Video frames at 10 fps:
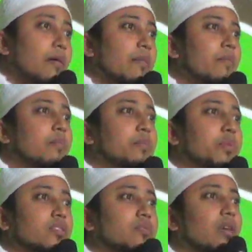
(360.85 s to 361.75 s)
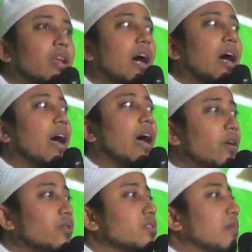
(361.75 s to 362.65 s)
bismillah ayo
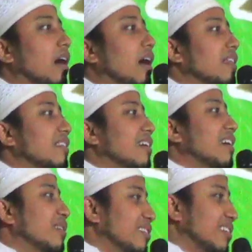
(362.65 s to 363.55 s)
semangat kan ngoten